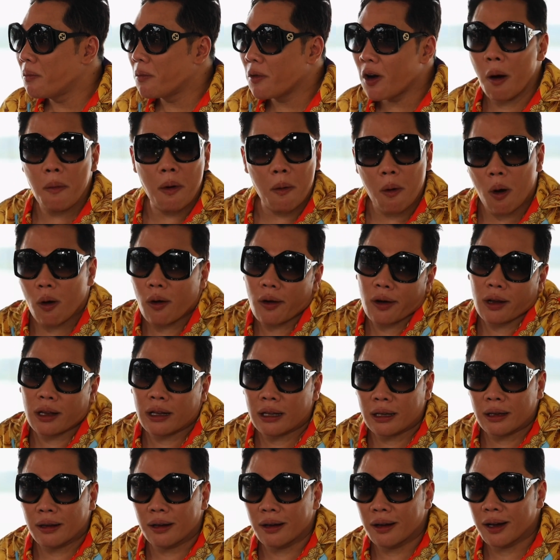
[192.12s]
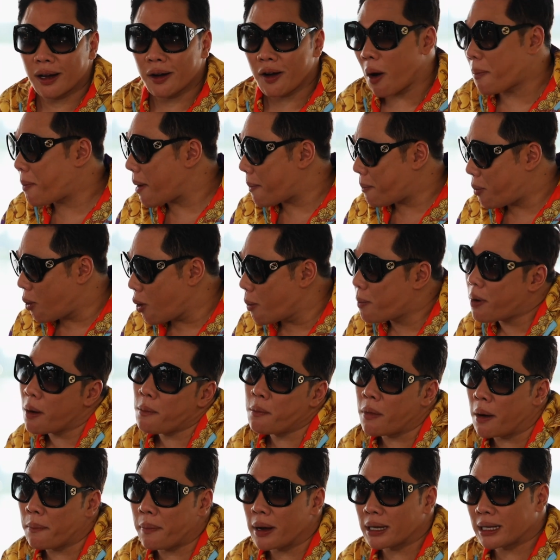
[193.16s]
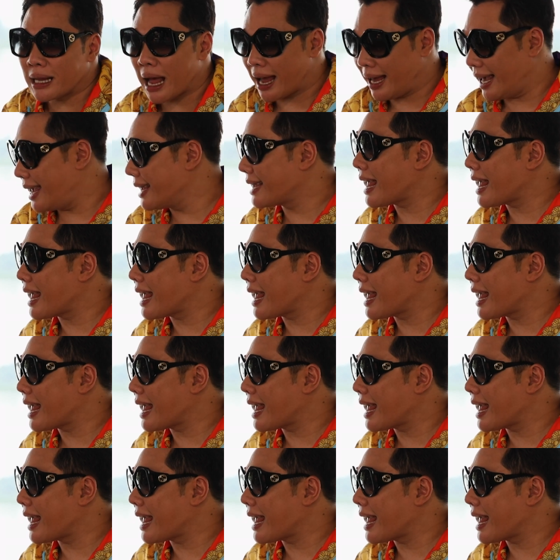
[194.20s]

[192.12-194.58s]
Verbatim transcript: ก็มาบอกก็เป็นพูดเป็นเหมือนภาษาอี